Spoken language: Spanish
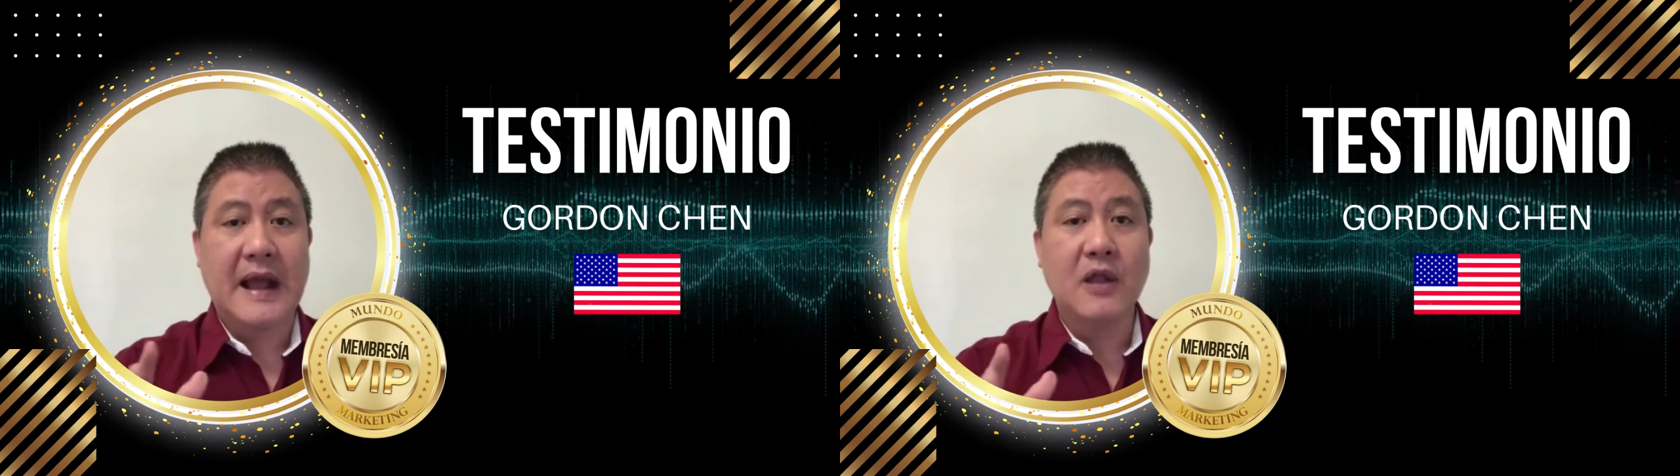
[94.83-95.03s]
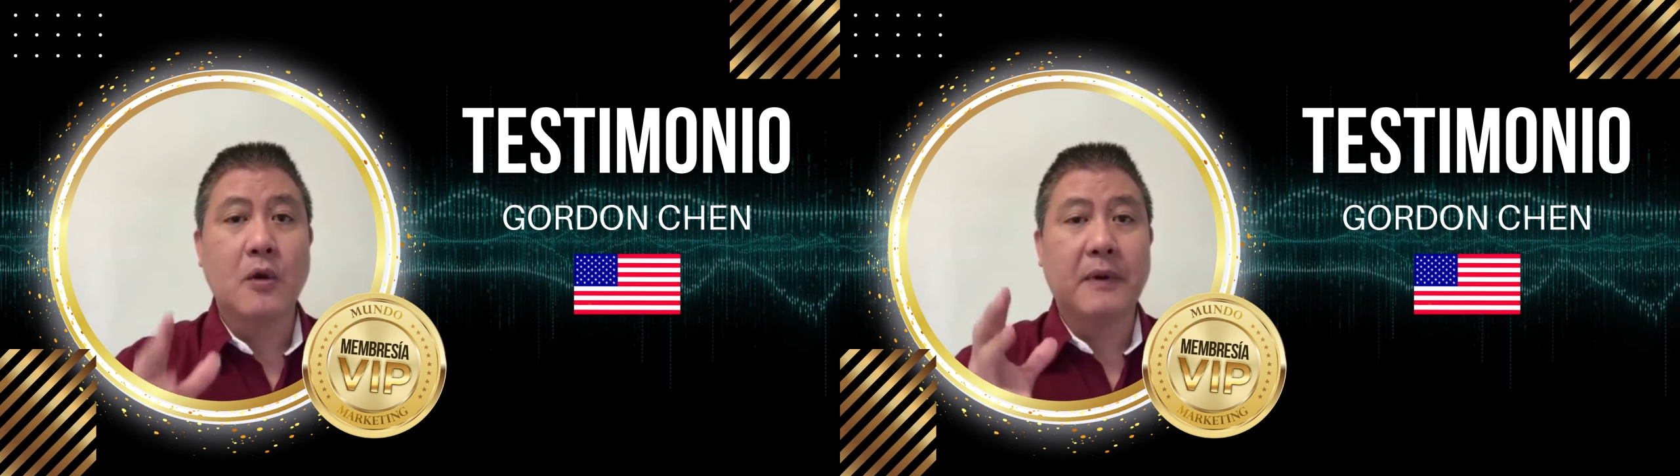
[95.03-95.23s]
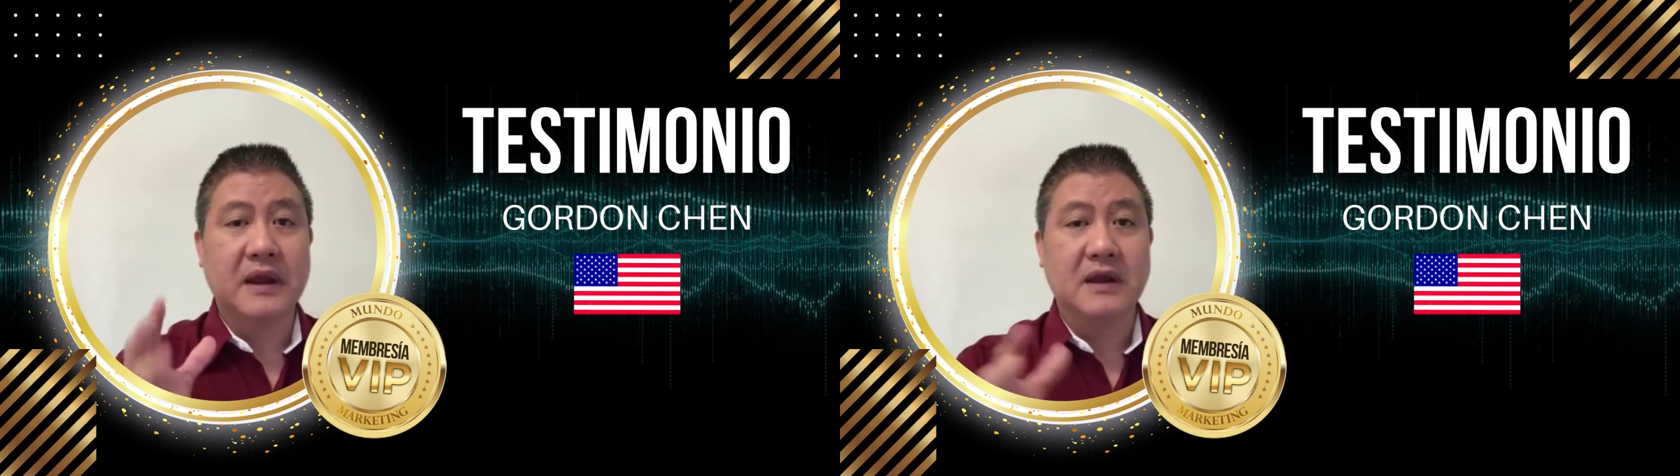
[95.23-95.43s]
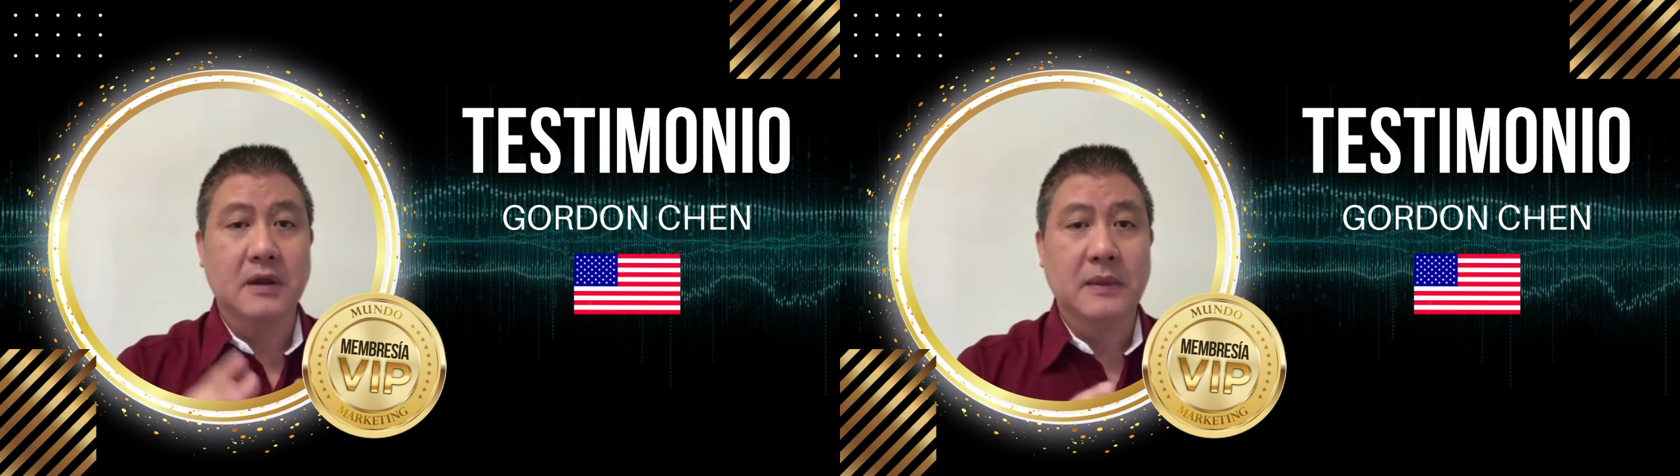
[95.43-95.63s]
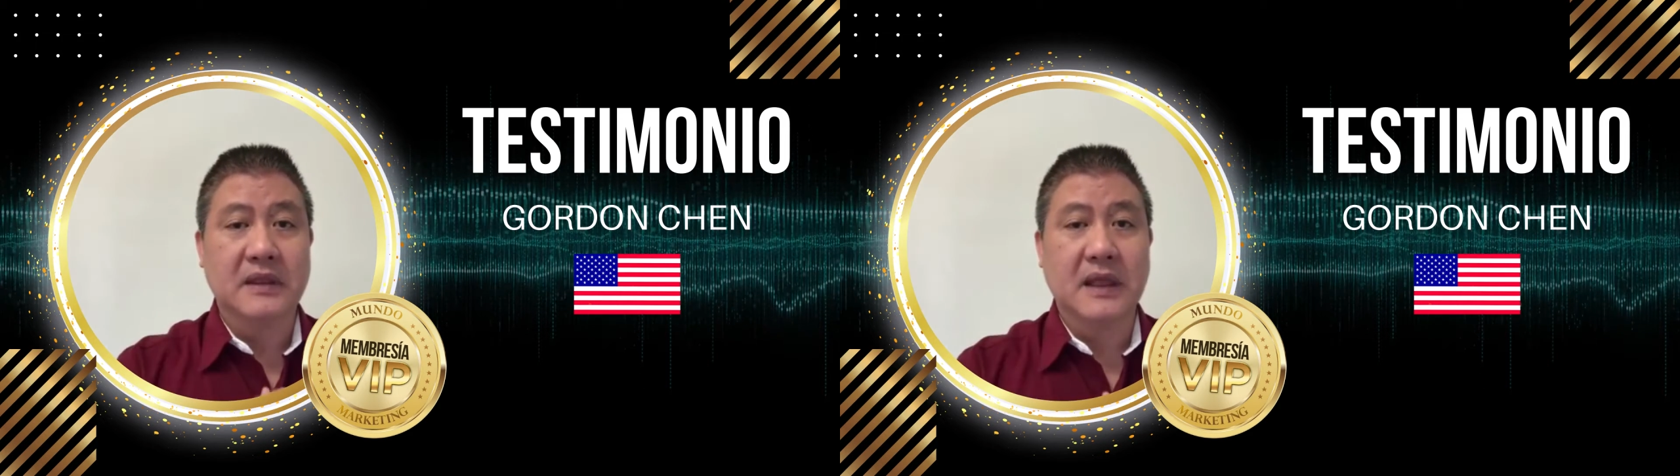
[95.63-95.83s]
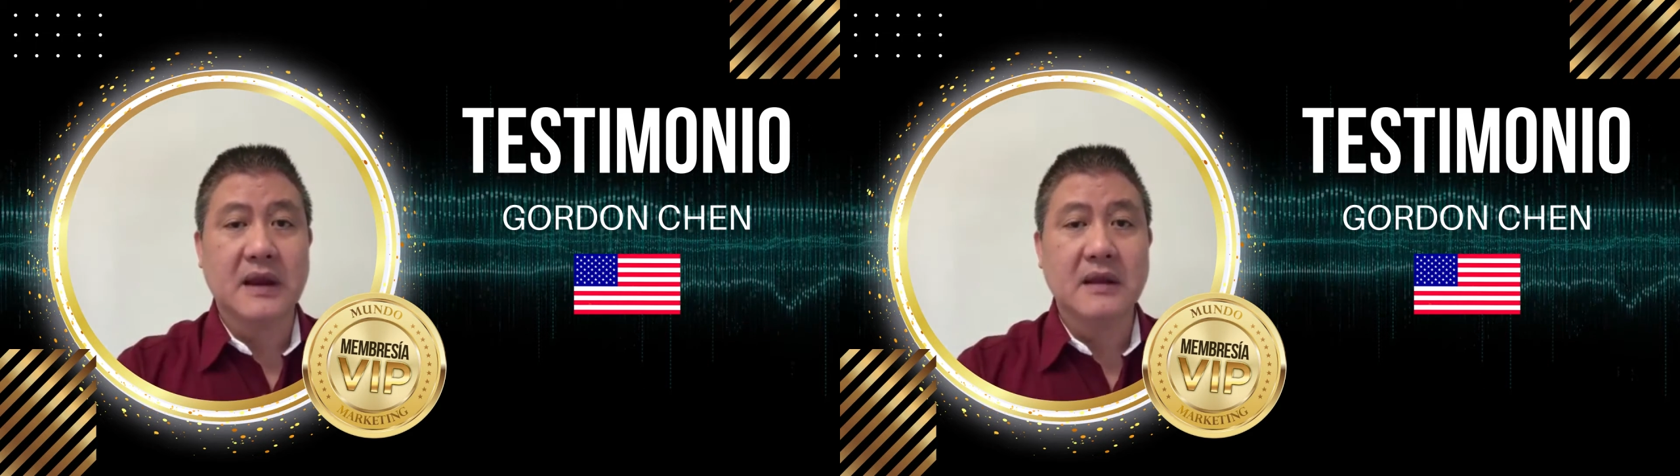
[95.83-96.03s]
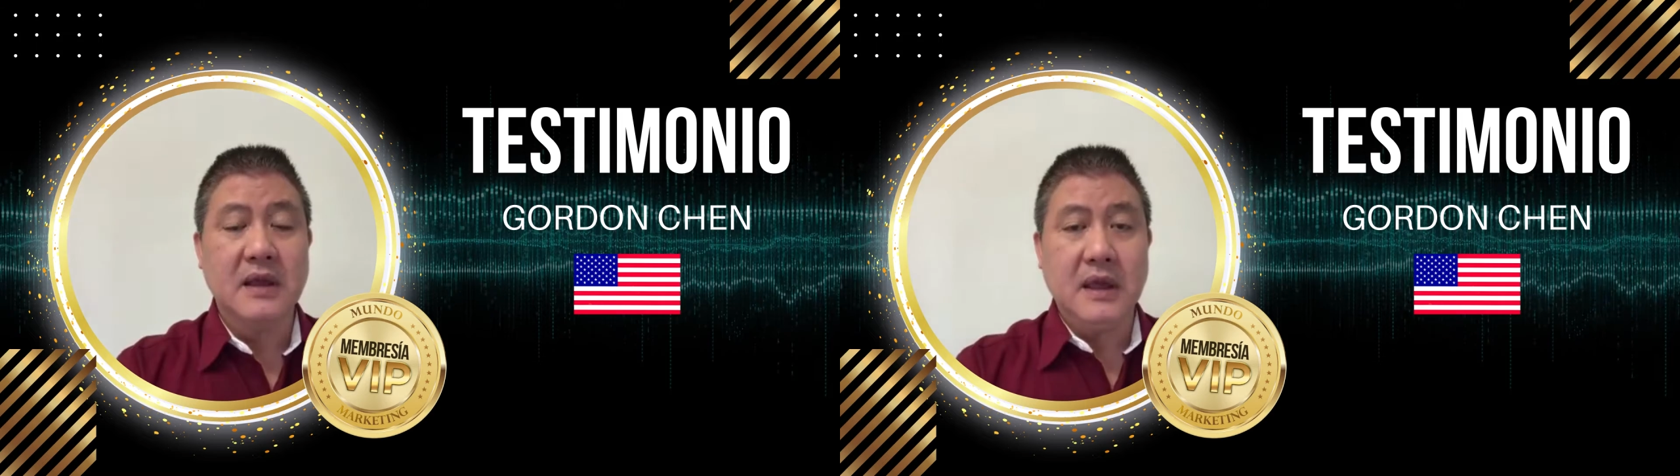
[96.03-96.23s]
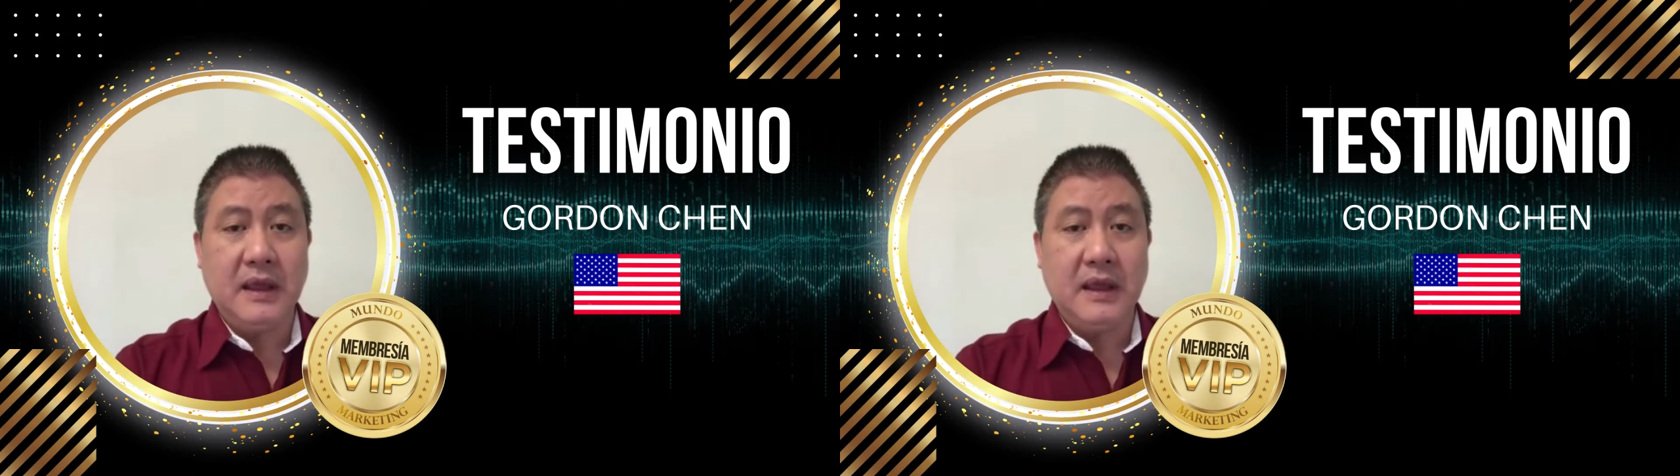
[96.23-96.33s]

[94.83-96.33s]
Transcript: algo para incrementar